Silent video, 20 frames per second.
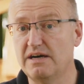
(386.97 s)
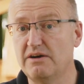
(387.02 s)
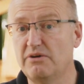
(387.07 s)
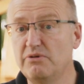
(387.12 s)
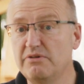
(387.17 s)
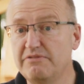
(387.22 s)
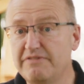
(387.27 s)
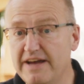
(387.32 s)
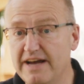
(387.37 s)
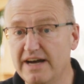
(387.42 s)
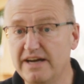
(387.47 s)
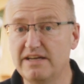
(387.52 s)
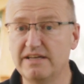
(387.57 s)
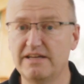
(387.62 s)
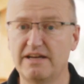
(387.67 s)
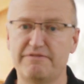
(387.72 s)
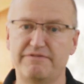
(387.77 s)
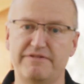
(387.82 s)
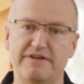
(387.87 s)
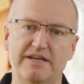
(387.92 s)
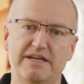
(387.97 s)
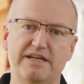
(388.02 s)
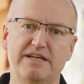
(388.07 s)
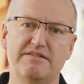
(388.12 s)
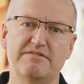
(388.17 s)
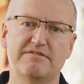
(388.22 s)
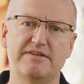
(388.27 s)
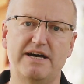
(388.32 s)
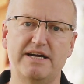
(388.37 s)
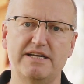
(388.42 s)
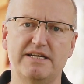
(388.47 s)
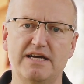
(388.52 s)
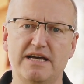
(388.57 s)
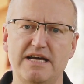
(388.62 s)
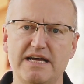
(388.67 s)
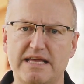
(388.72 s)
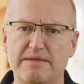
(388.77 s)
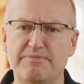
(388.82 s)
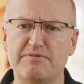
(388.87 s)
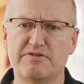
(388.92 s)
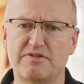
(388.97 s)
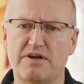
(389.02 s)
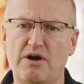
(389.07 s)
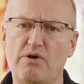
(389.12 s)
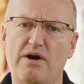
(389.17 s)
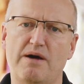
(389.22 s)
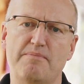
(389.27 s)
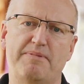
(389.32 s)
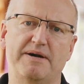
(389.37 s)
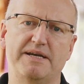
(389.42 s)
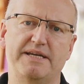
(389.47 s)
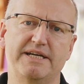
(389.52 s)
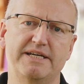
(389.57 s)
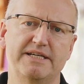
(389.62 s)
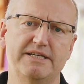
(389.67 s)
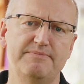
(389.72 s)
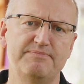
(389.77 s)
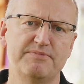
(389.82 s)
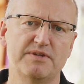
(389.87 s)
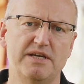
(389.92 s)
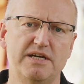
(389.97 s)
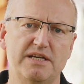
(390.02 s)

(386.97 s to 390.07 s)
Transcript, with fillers: Und während der Ferienzeit gibt es auch ein paar Dinge,